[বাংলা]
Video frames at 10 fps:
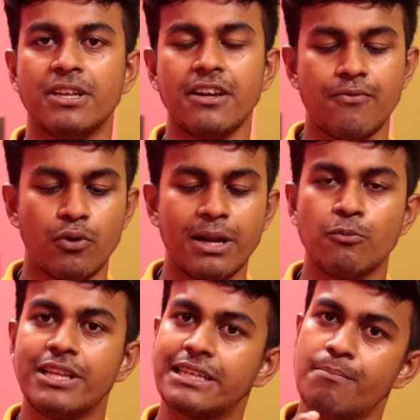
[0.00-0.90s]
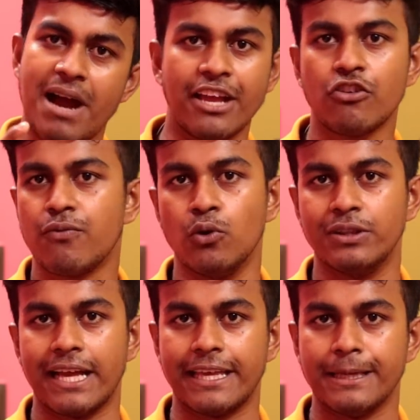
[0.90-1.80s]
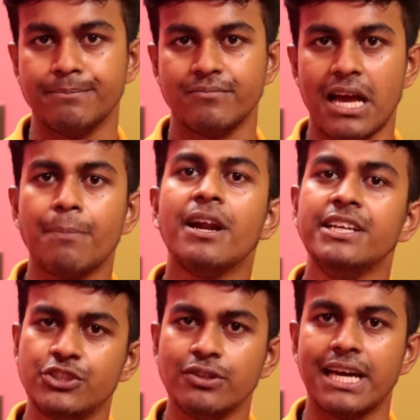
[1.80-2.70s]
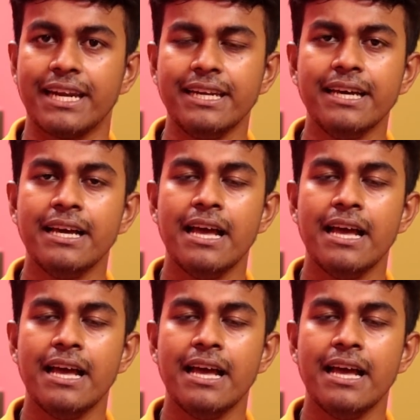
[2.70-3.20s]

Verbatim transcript: আমাদের ফোনের মধ্যে একটা মাইক্রোফোন থাকে আপনারা নিশ্চয়ই জানেন